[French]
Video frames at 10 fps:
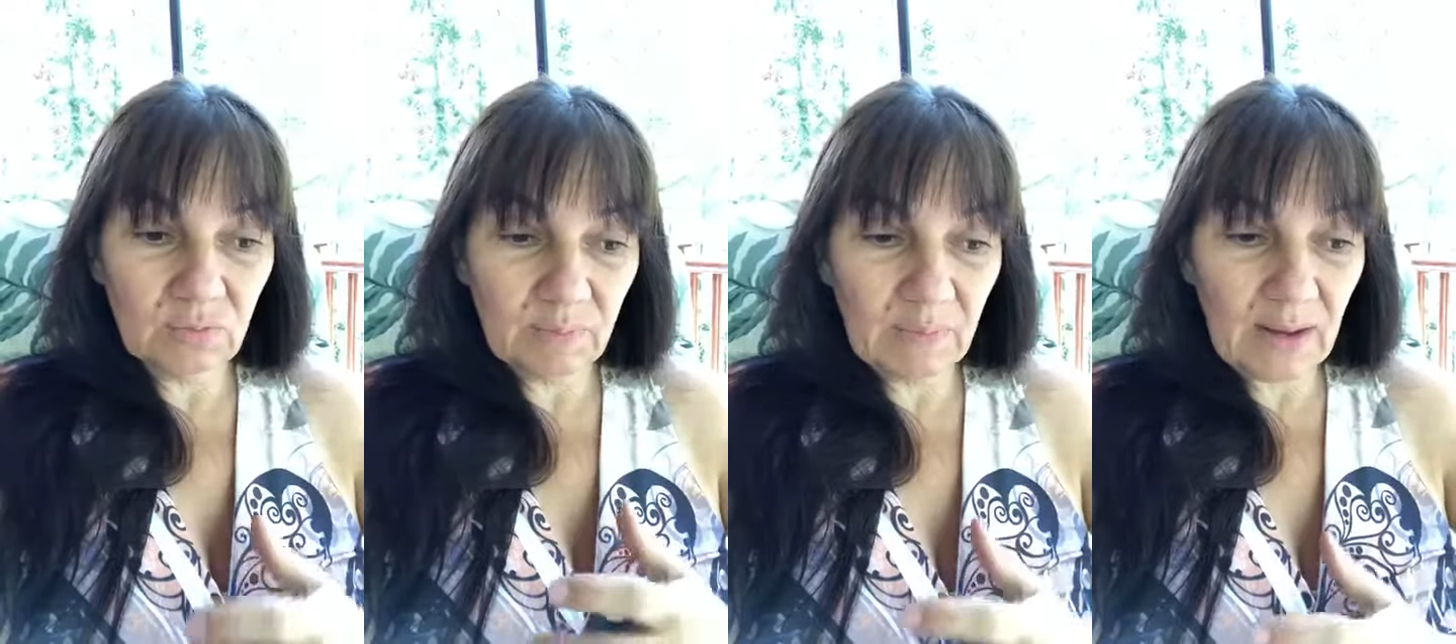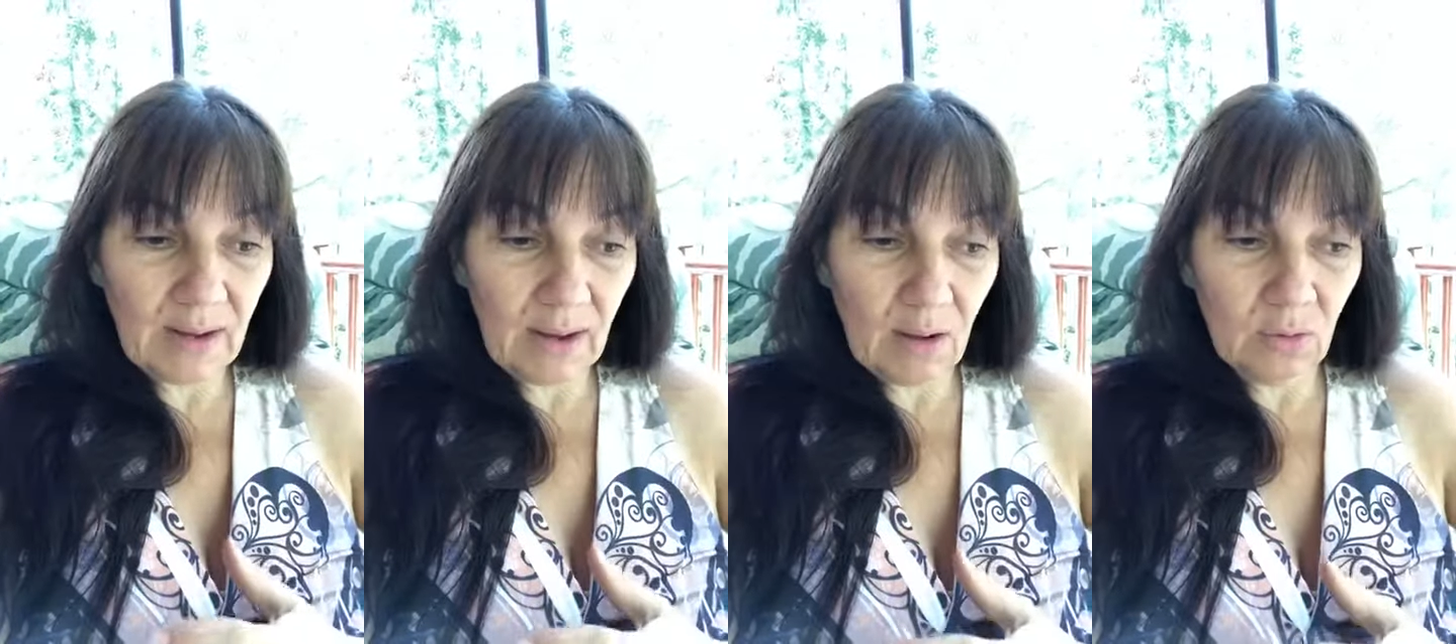Puis par
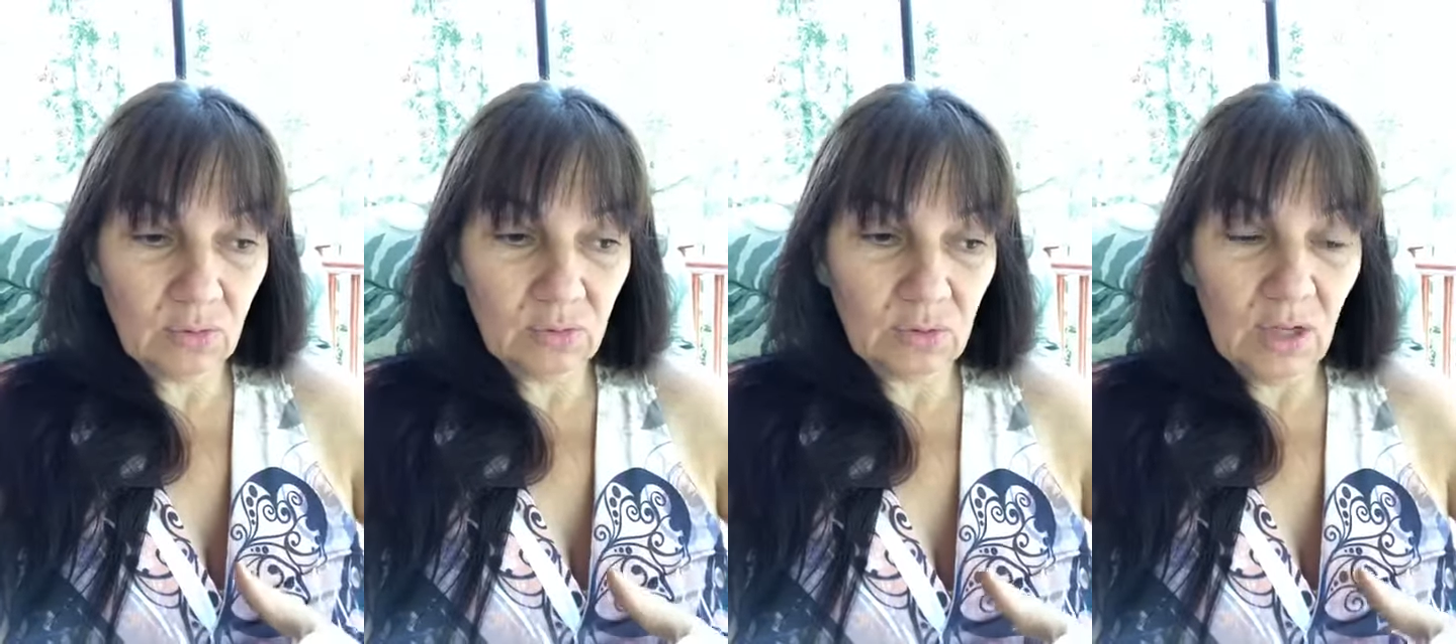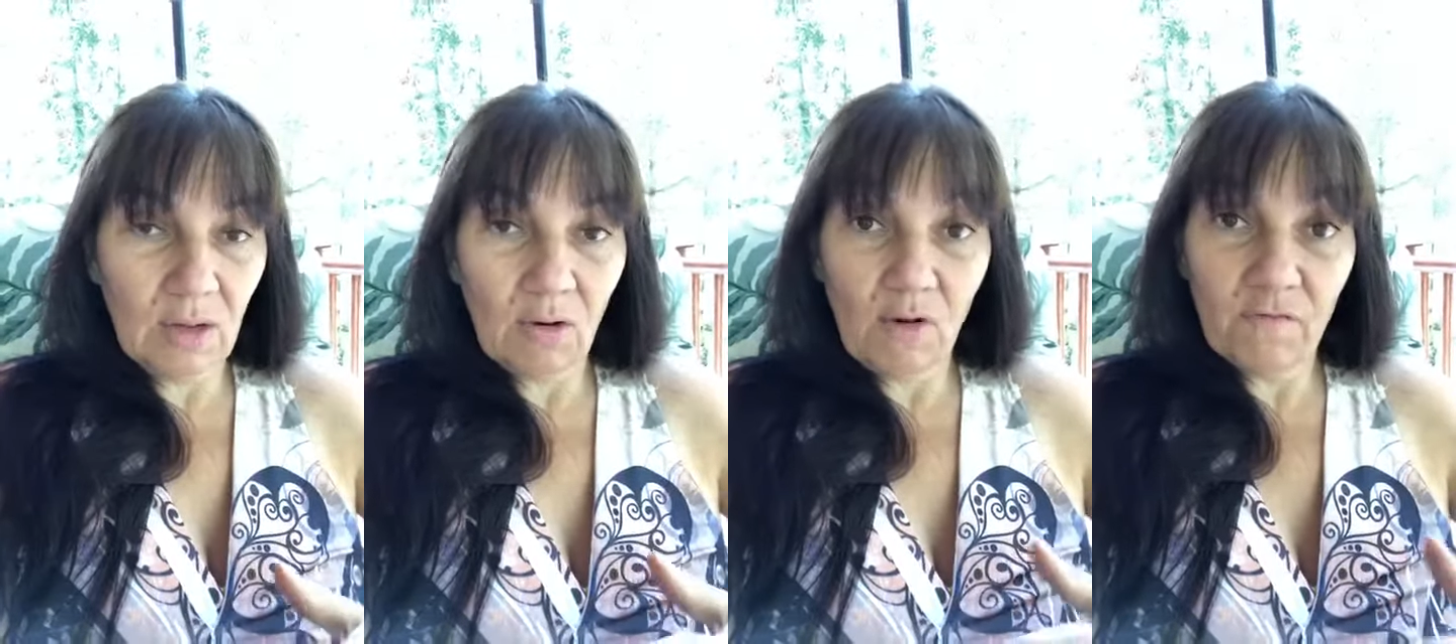la honte,
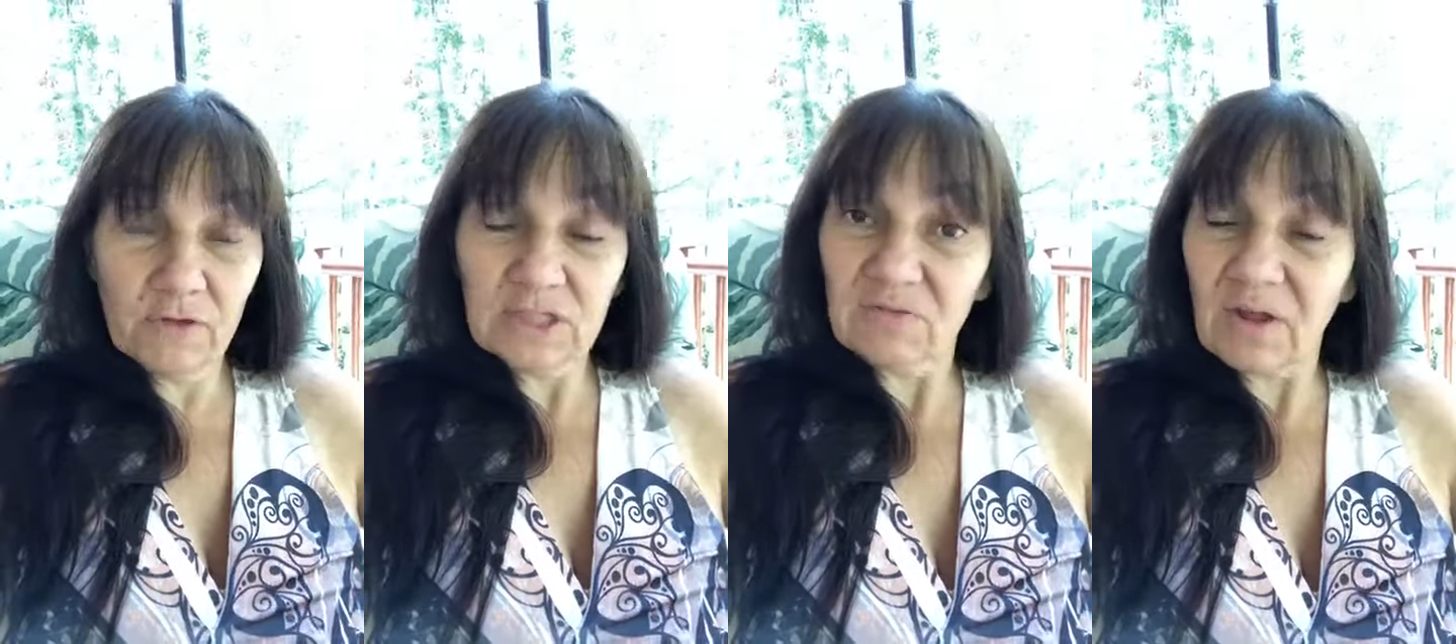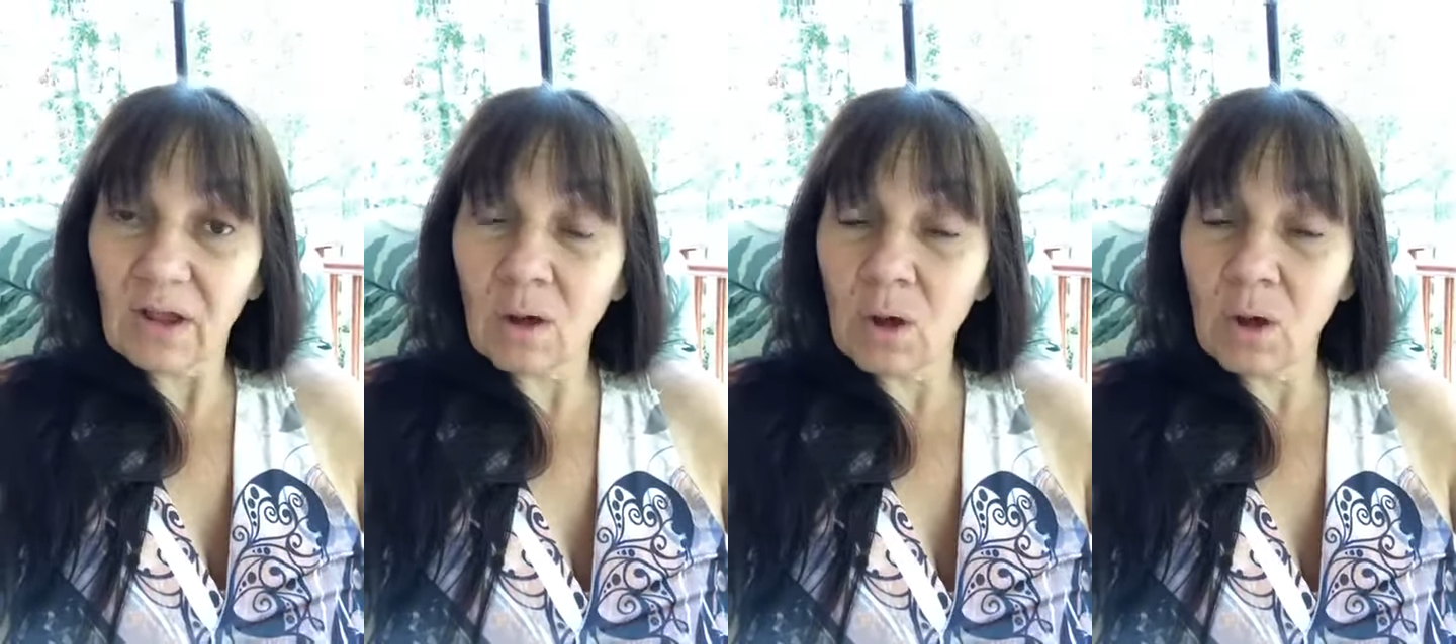on va se faire